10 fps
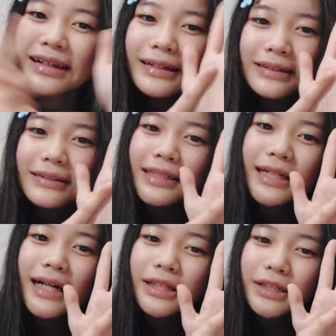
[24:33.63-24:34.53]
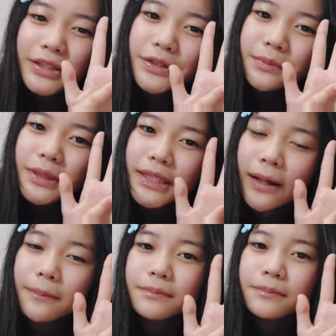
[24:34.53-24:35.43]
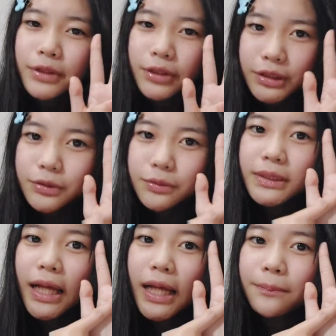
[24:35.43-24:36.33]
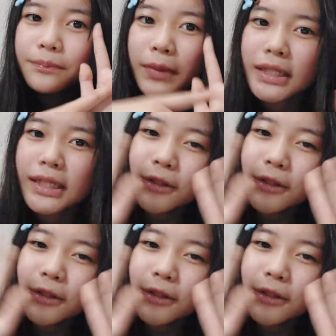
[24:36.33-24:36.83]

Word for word: 6位が、よしふみさん。よしふみさん、ありが